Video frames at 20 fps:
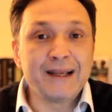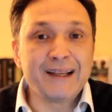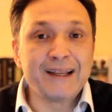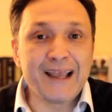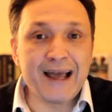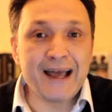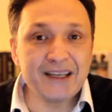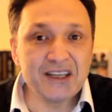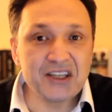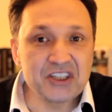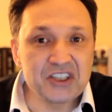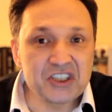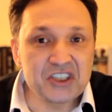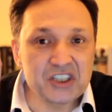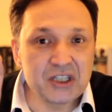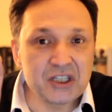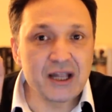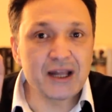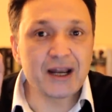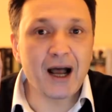Yani
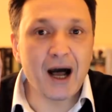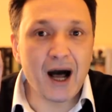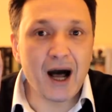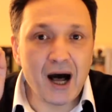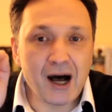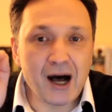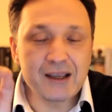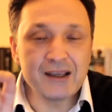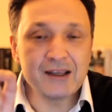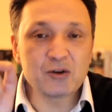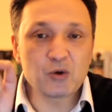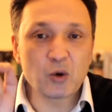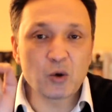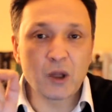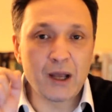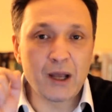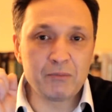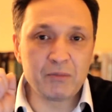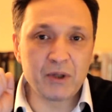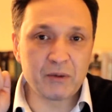kişilere ait
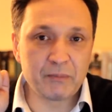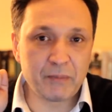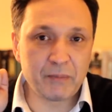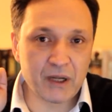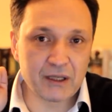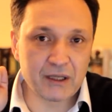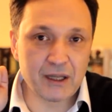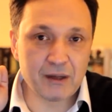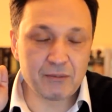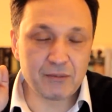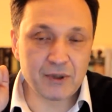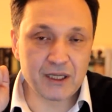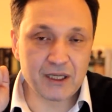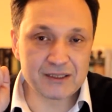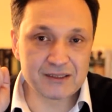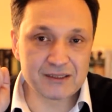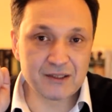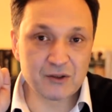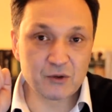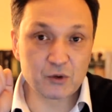olan bir paradan
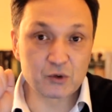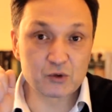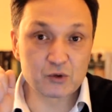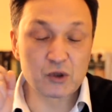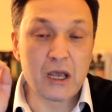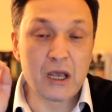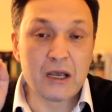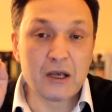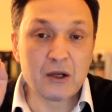bahsediyoruz.